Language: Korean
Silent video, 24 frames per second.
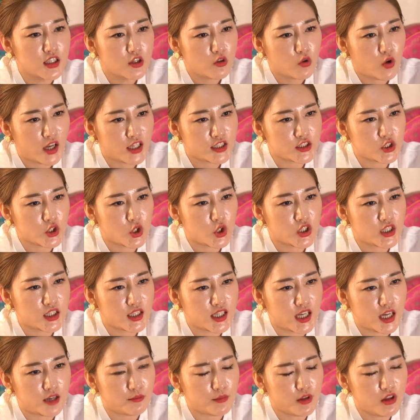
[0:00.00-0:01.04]

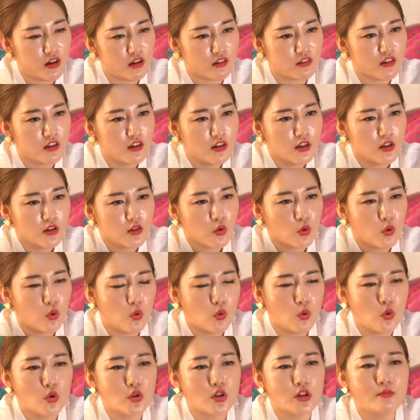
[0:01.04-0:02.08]
과정이라면
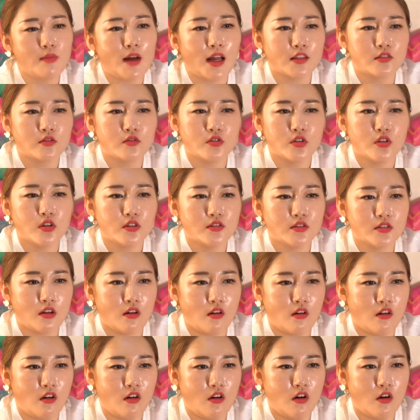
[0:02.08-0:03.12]
그거를
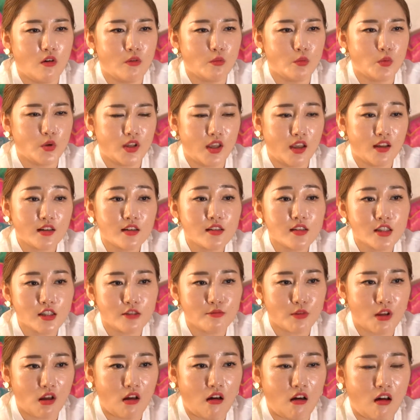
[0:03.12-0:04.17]
맞춰서 뭐 예를
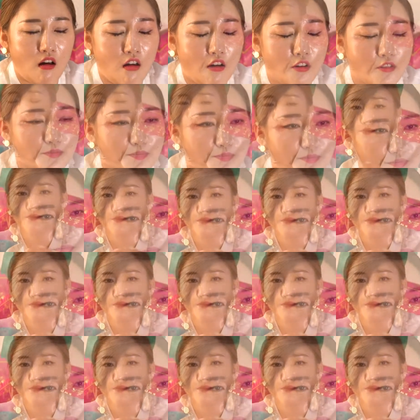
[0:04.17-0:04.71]
들면